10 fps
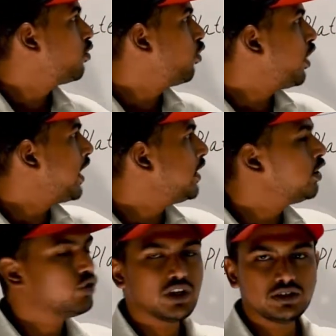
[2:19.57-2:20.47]
वो है
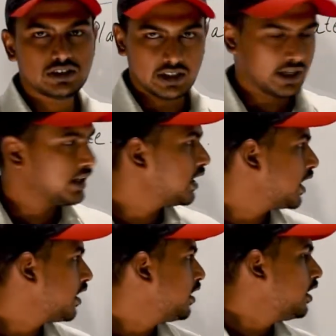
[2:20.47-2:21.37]
न्यूटन सेकेंड
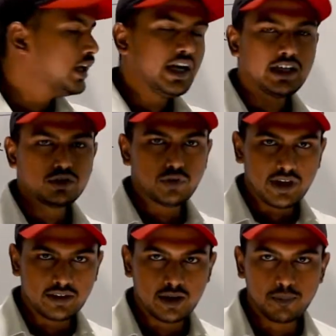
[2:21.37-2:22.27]
लॉ इट इज़
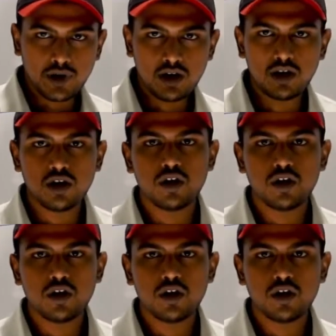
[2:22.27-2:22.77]
वेरी सिंपल